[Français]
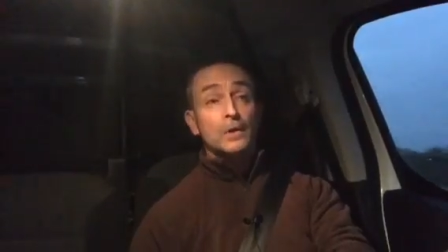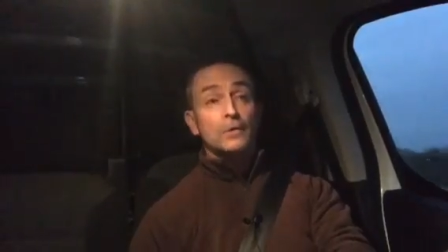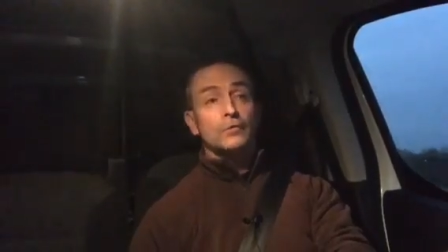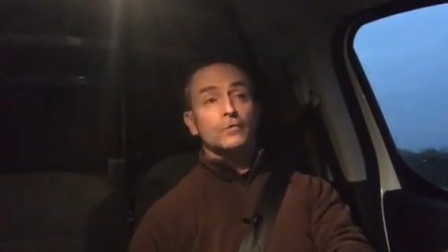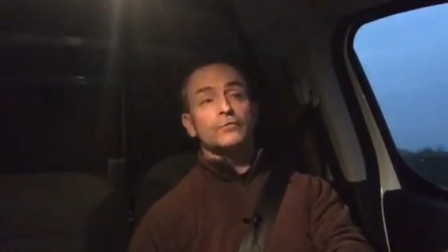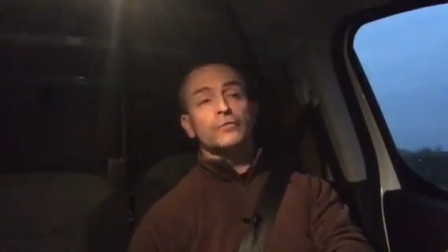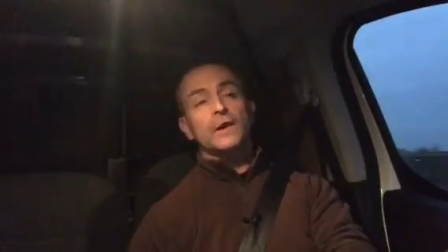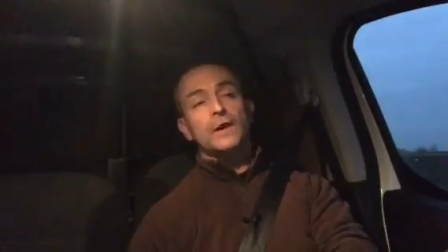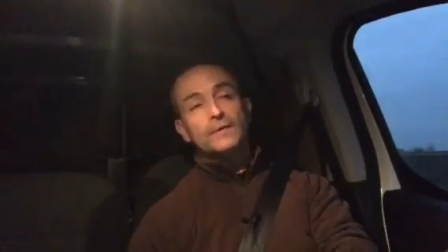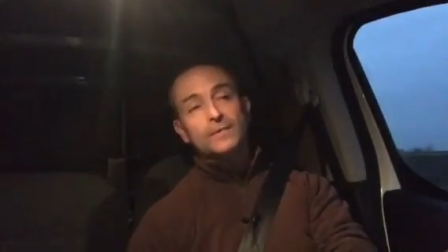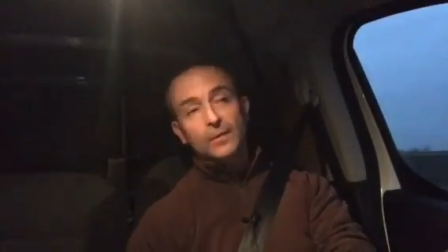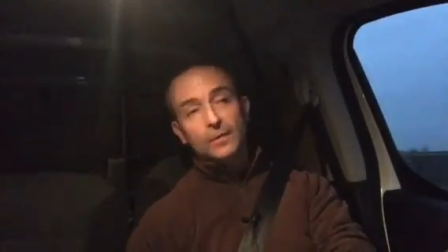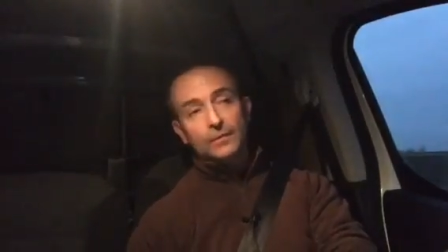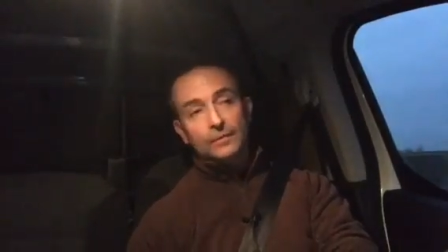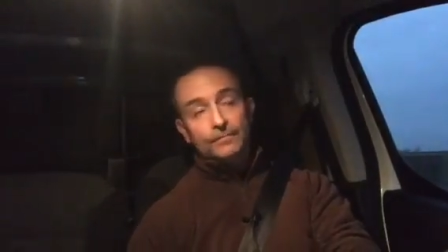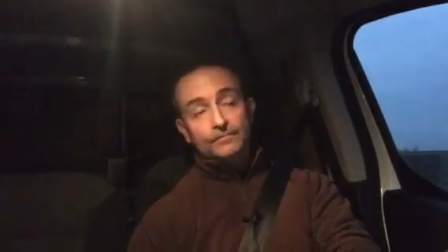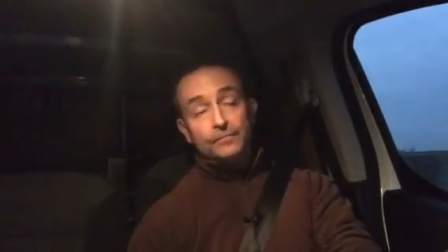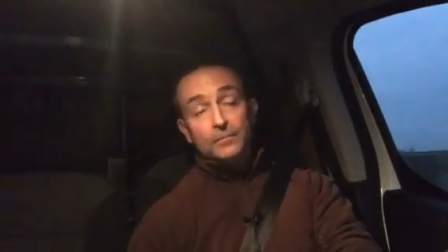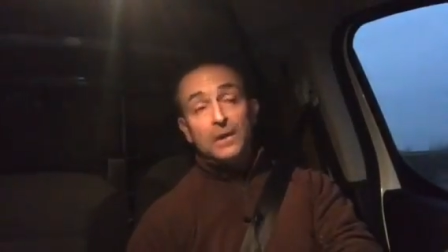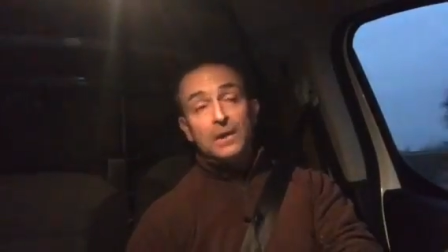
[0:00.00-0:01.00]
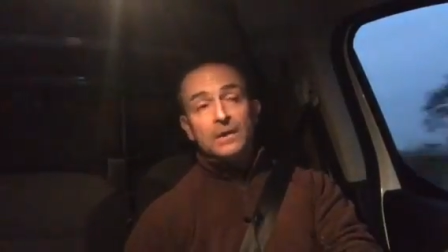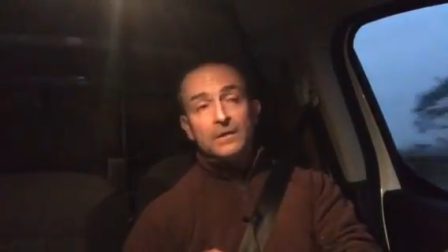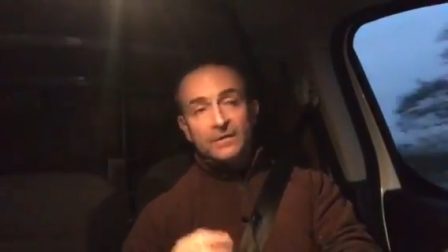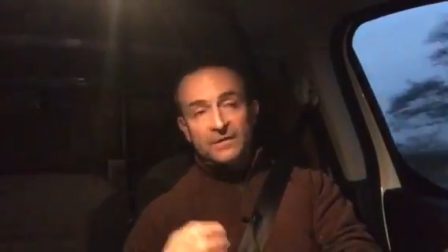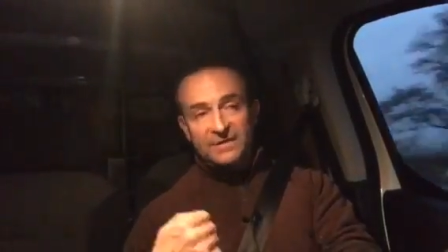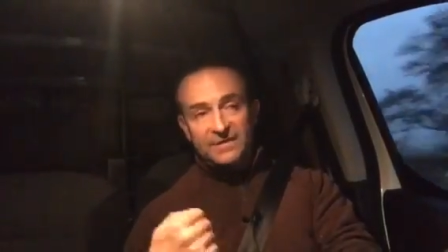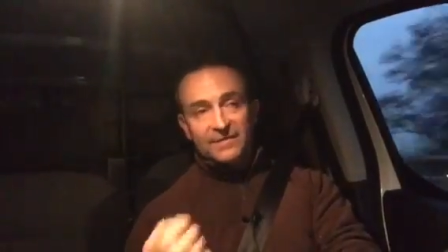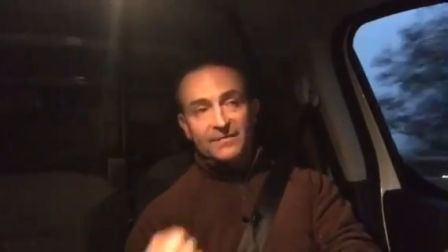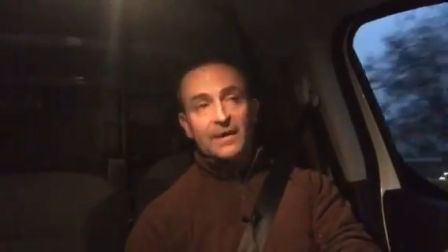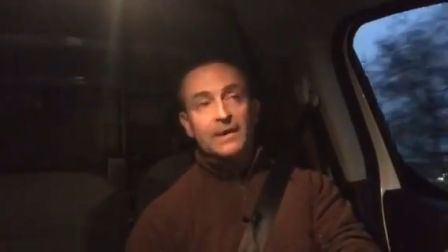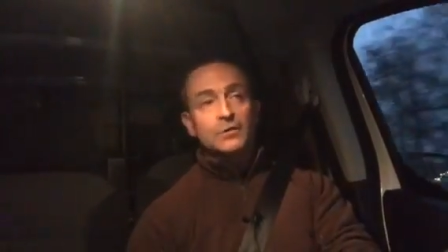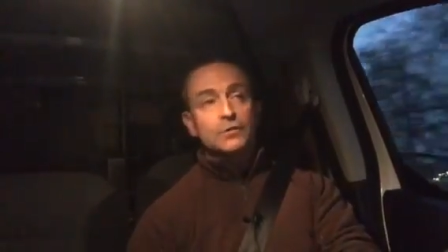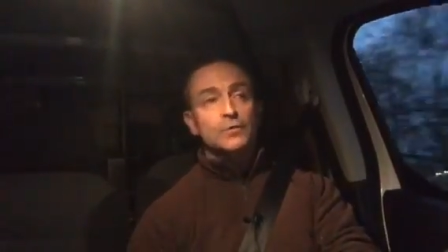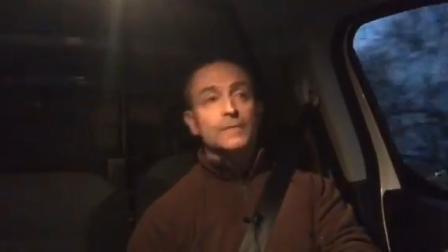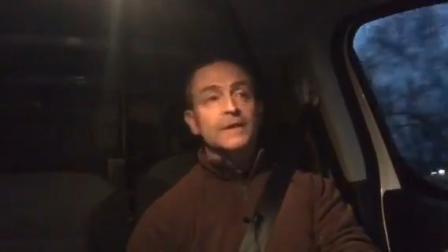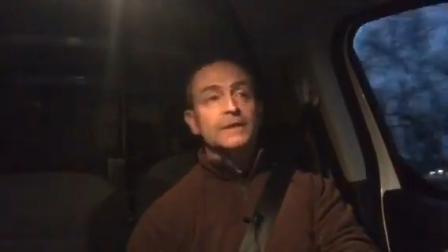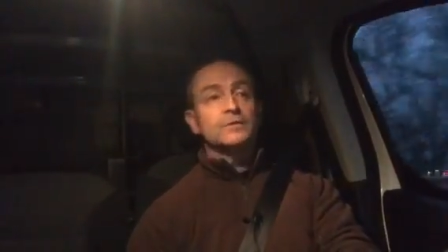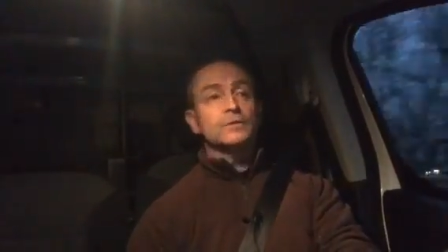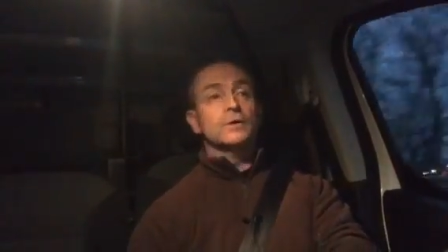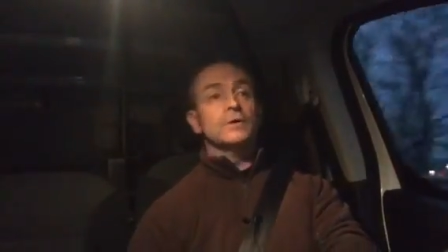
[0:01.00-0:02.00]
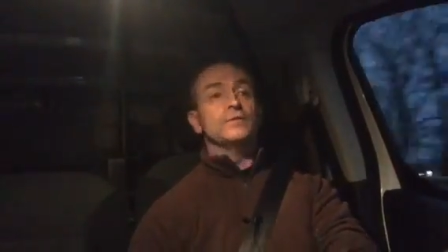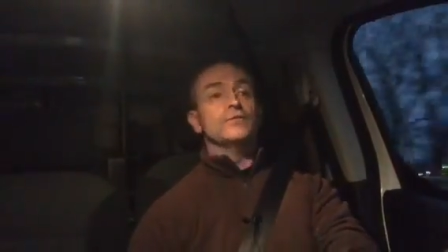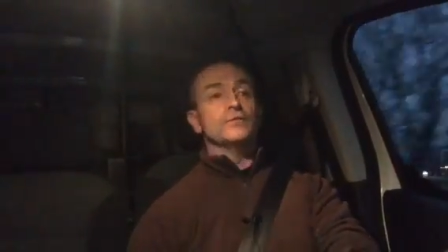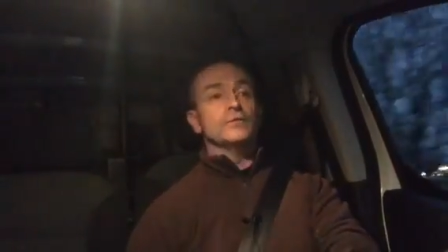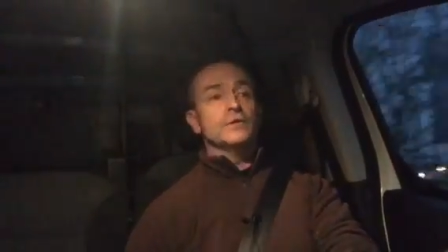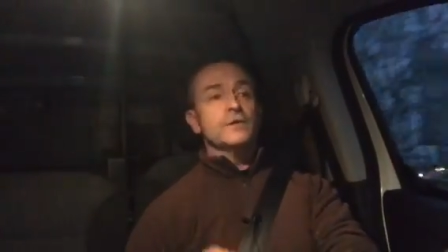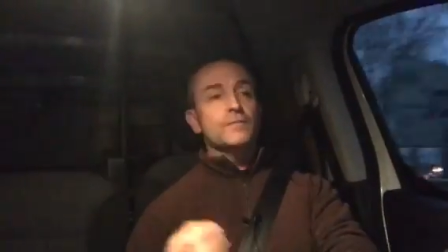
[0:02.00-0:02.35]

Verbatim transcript: Donc vraiment, c'est vrai que maintenant ils font